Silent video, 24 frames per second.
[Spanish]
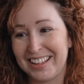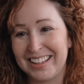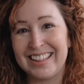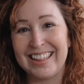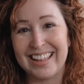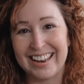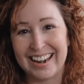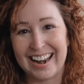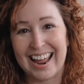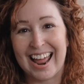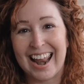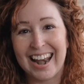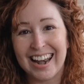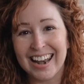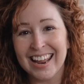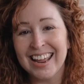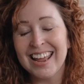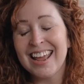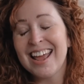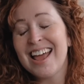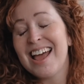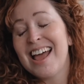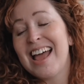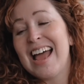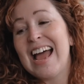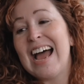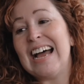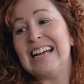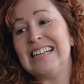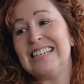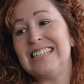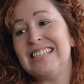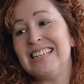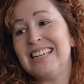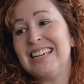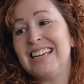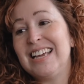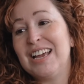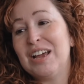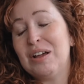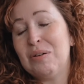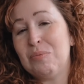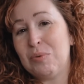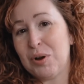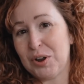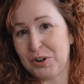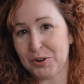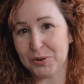literal. Así que
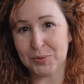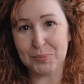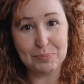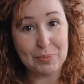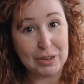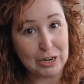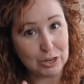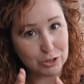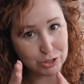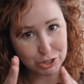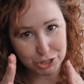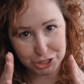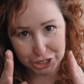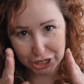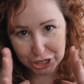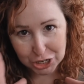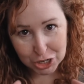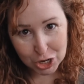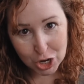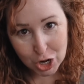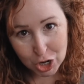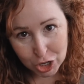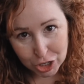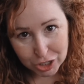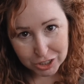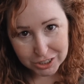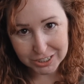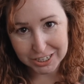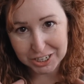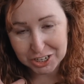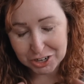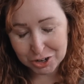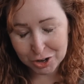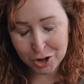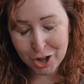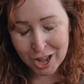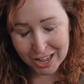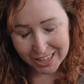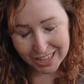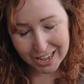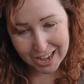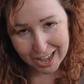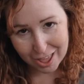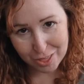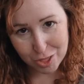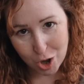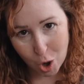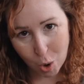bueno, pero si no, si no ha
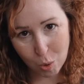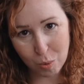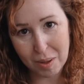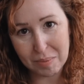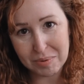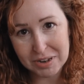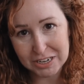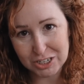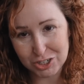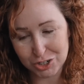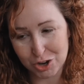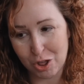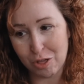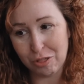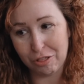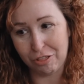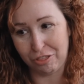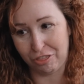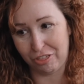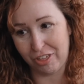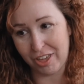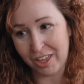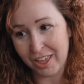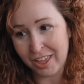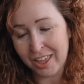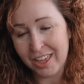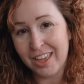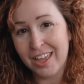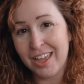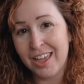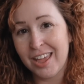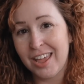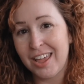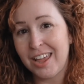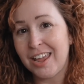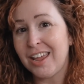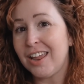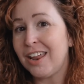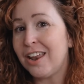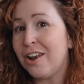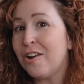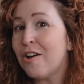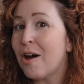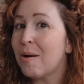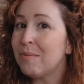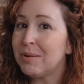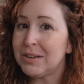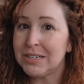llegado el jueves 11, y
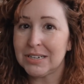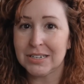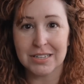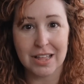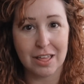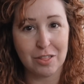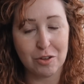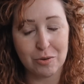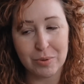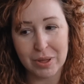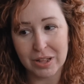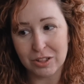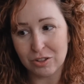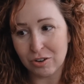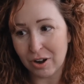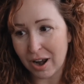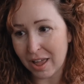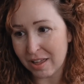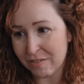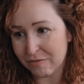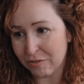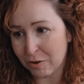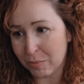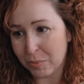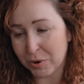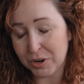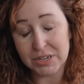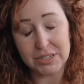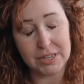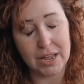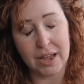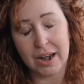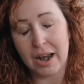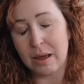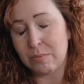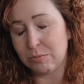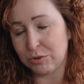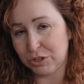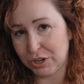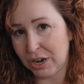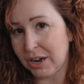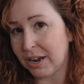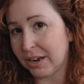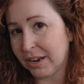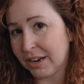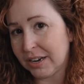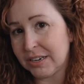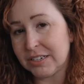no habéis estado viendo la info por Instagram o si
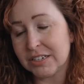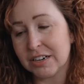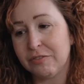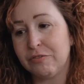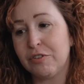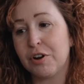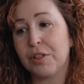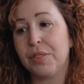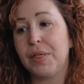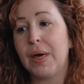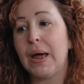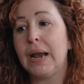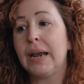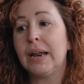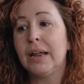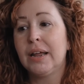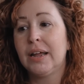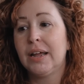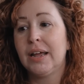la queréis reforzar,